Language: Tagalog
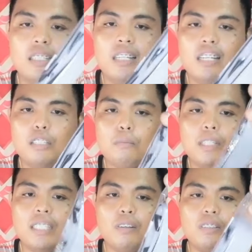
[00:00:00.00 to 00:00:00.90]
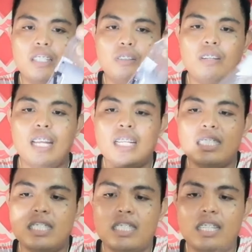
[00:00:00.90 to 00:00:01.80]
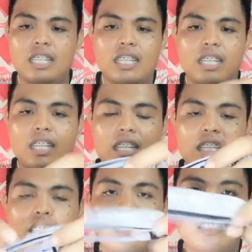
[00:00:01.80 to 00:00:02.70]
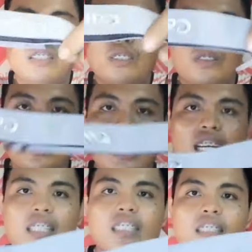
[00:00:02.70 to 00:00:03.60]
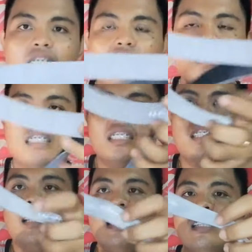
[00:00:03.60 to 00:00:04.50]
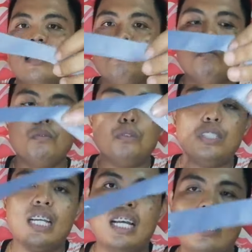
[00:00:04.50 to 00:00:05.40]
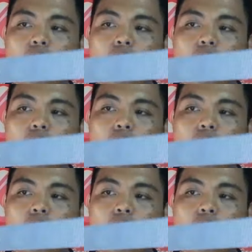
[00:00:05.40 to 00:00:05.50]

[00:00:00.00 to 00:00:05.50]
ID lace ba tawag dito? Lace. So, ayan. Grading po siya.